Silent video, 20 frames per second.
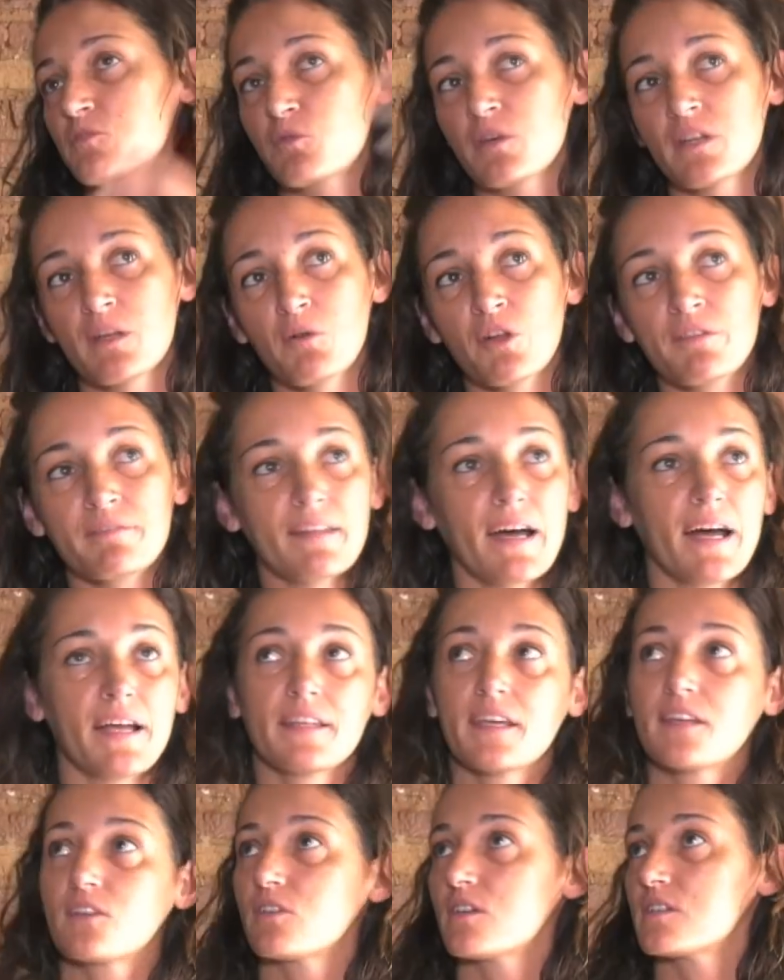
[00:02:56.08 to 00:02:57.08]
es muy de
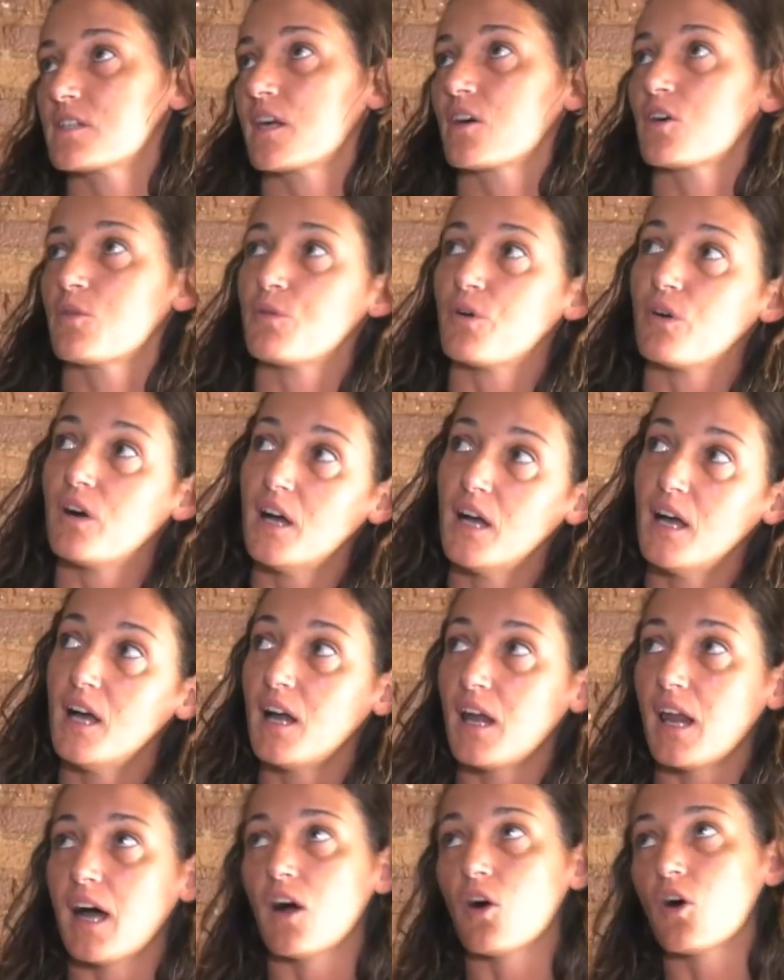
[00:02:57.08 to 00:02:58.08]
montaña, entonces era como
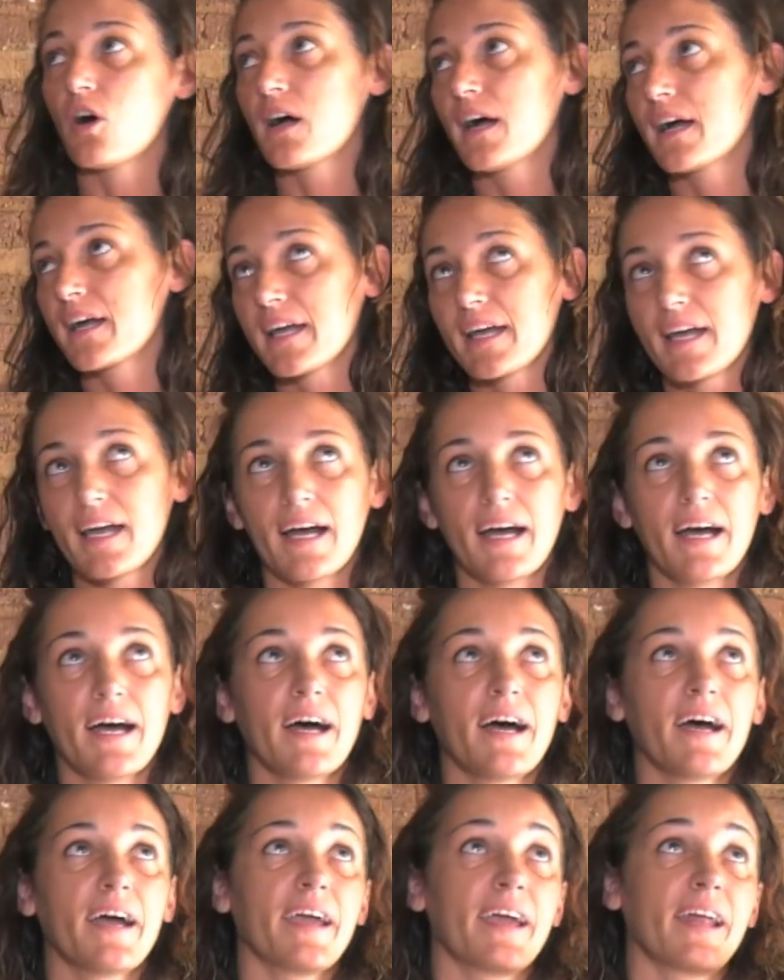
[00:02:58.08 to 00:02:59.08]
la hoja que
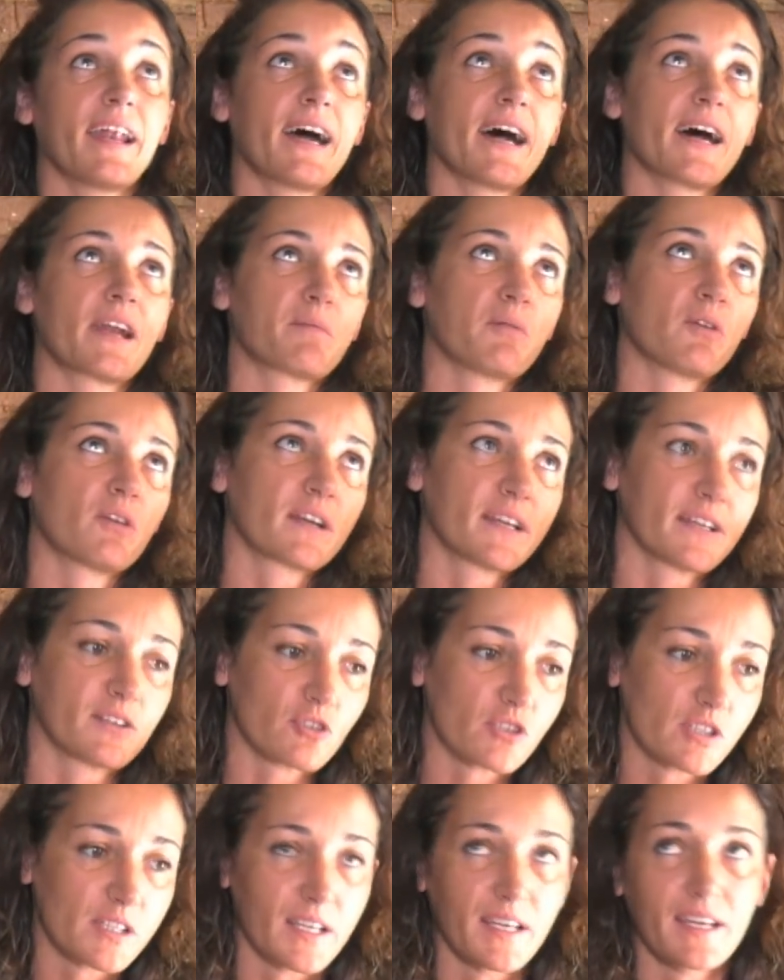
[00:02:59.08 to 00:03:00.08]
cae, el árbol que
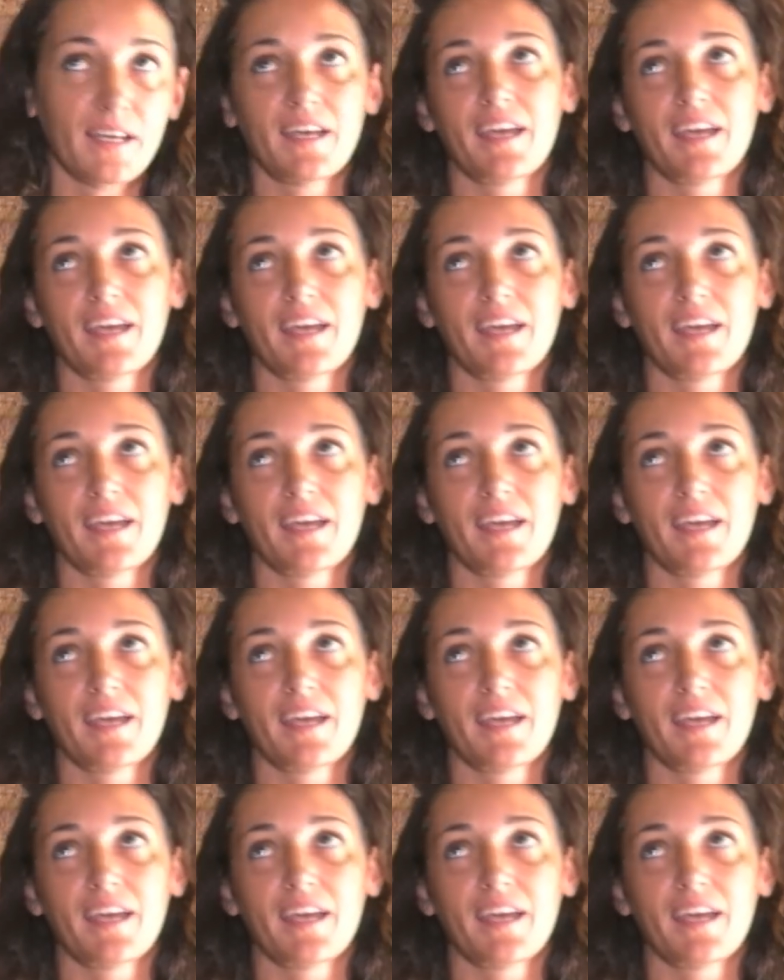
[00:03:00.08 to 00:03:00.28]
no sé